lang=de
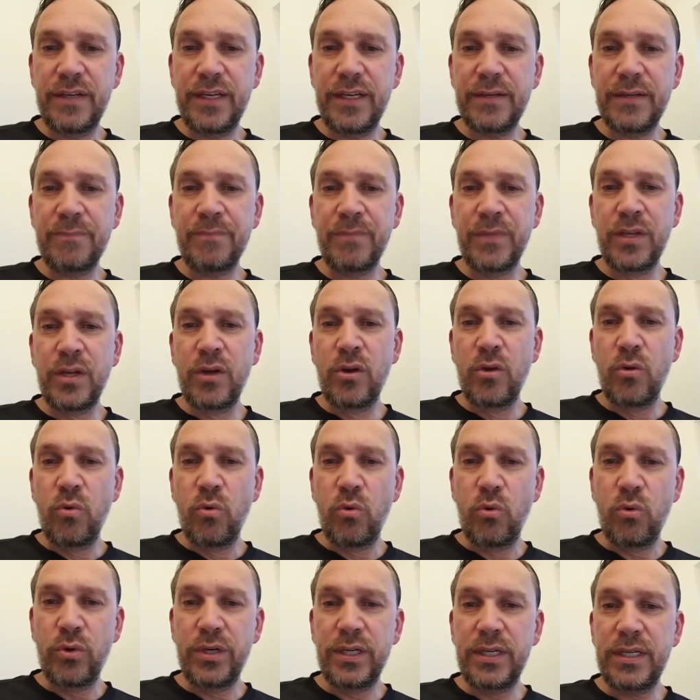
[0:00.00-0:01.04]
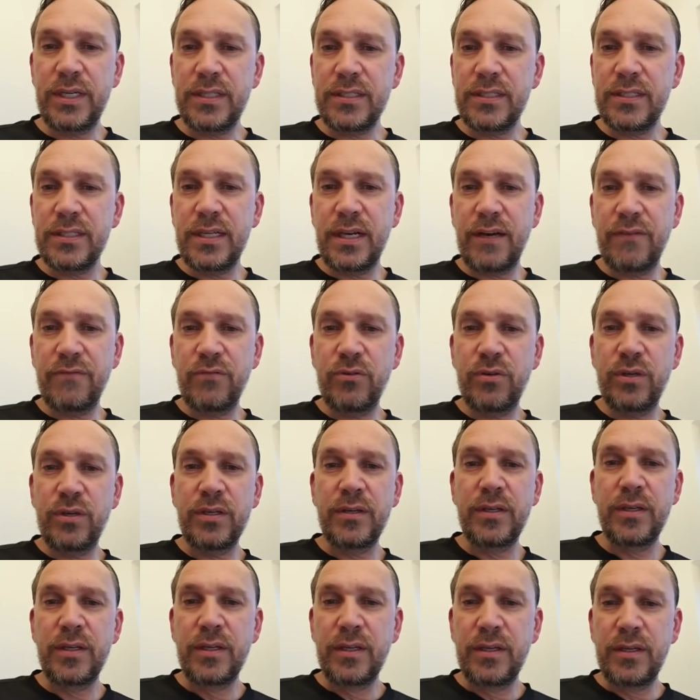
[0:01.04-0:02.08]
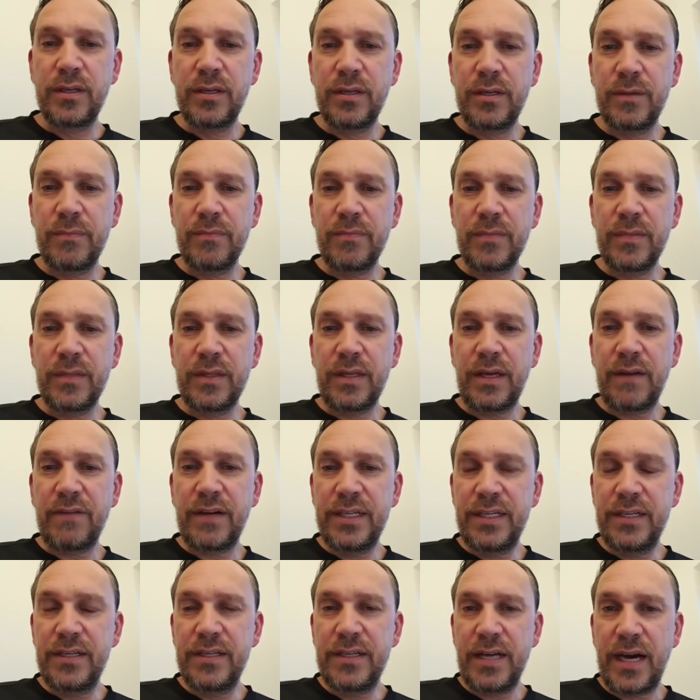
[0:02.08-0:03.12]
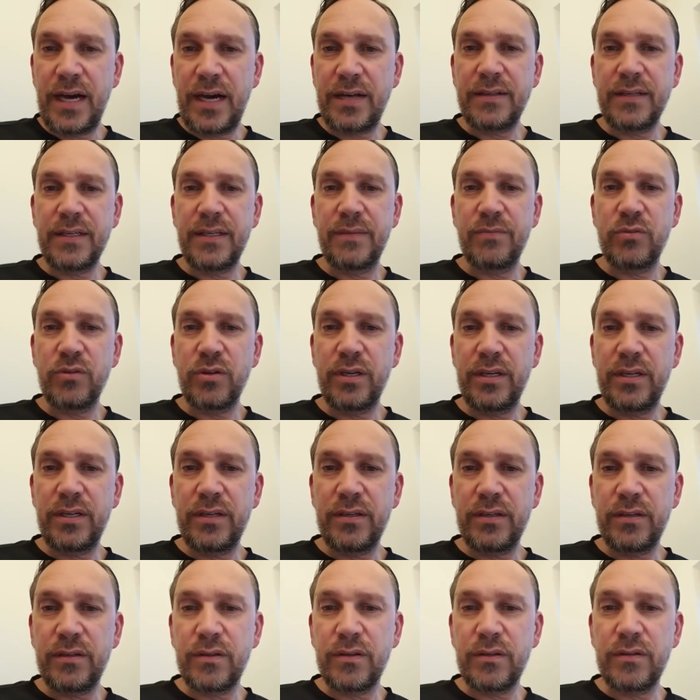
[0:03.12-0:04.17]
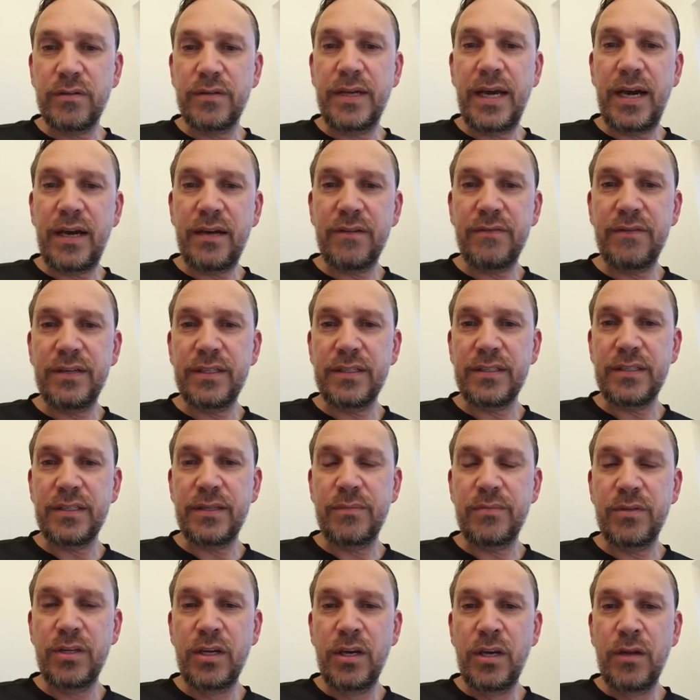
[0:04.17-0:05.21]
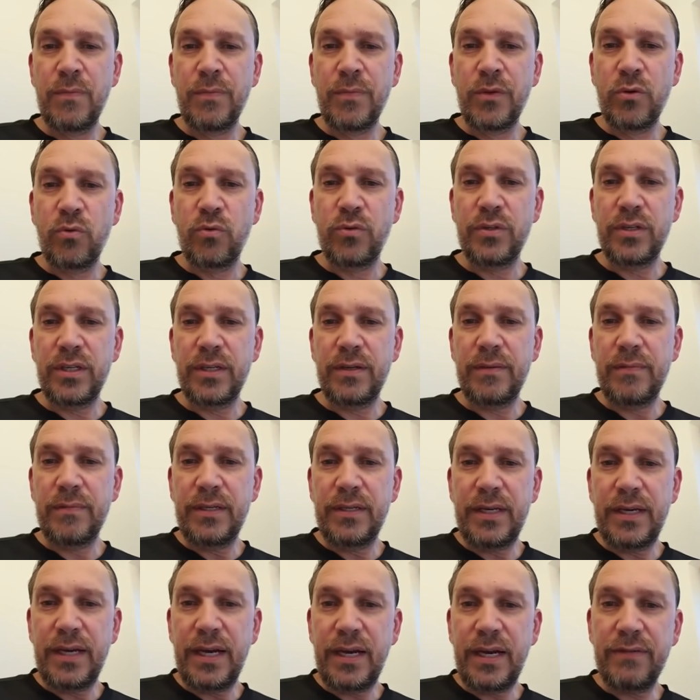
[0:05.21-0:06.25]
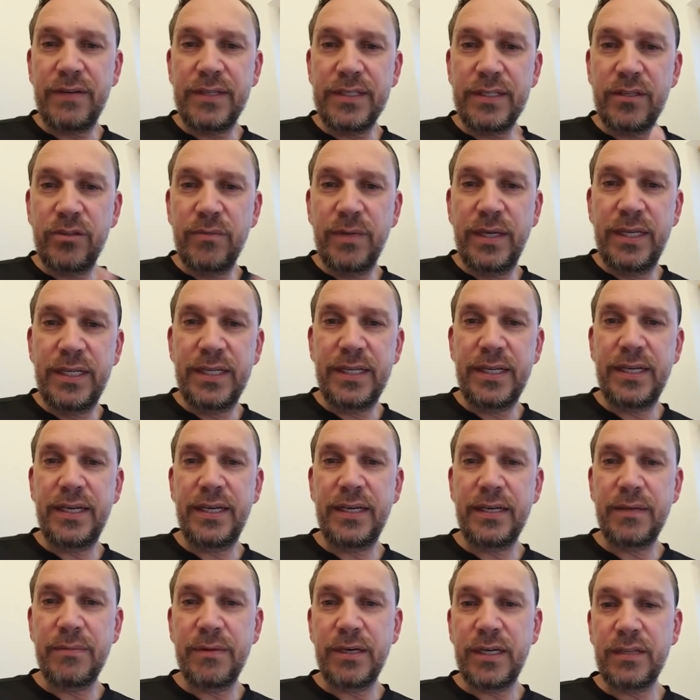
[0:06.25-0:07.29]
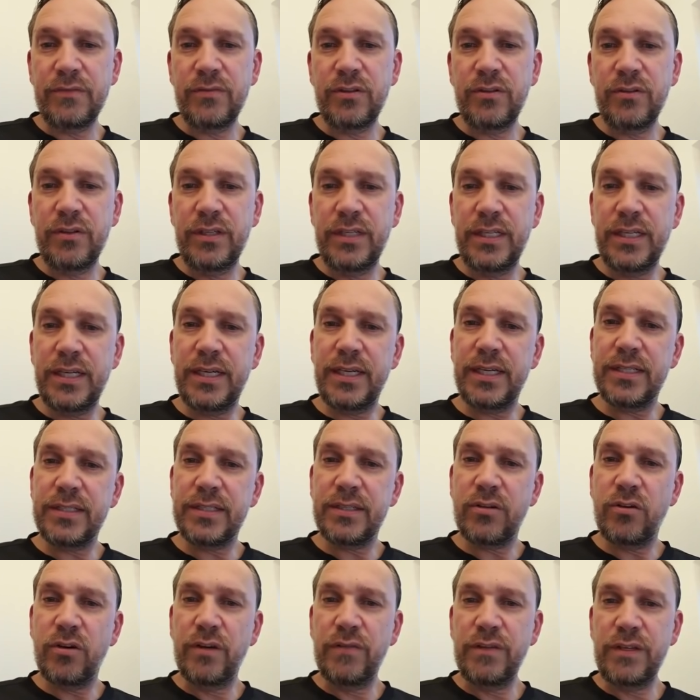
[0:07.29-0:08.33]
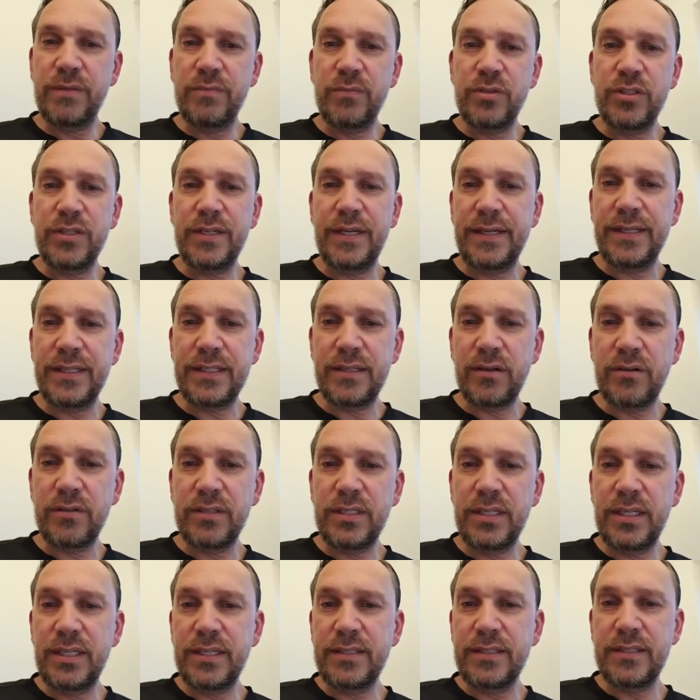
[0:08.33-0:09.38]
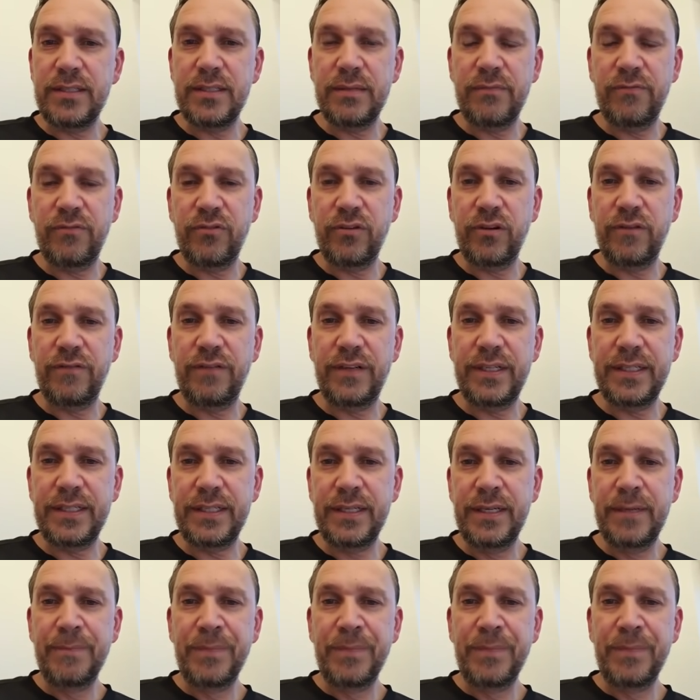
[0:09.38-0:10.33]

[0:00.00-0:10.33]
werden, ohne dass es dafür ähm, ja, valide Daten gibt oder einen Nachweis gibt und äh, der Nachweis dann immer hinterhergebracht wird und hinterher es dann häufig ein bisschen anders aussieht, als es im Vorfeld